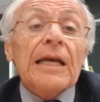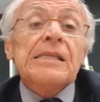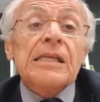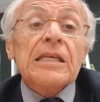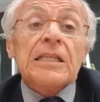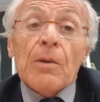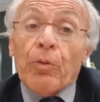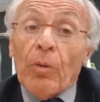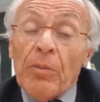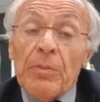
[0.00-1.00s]
Gazzidis che
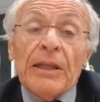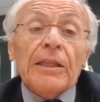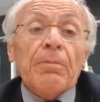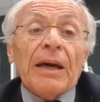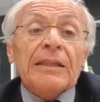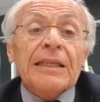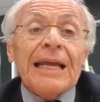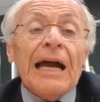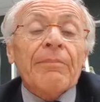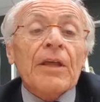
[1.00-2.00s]
probabilmente
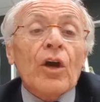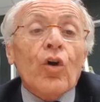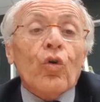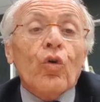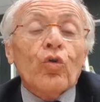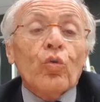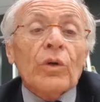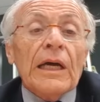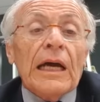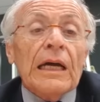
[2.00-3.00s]
partirà con,
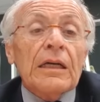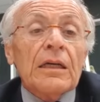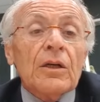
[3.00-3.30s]
un, eh,